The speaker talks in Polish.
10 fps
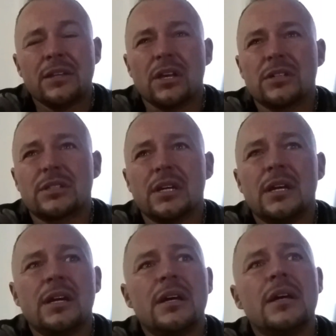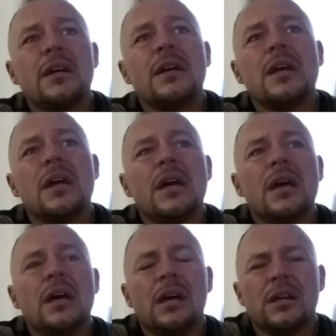także
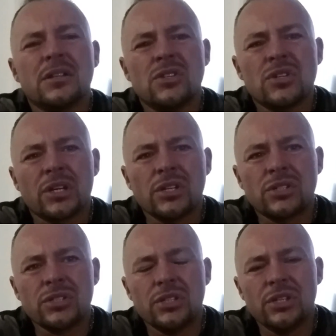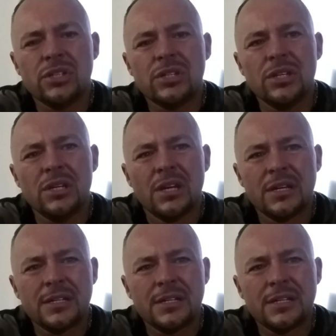gdzieś jakieś 30